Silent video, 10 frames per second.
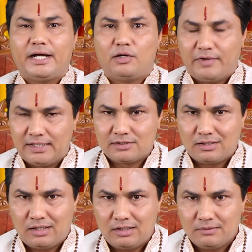एंड वेल्थ
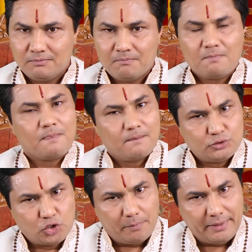का हाल
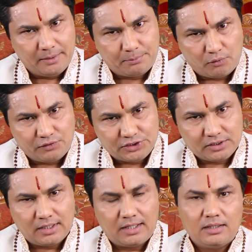जॉब एंड
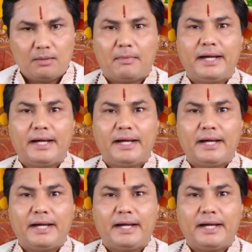प्रोफेशन का हाल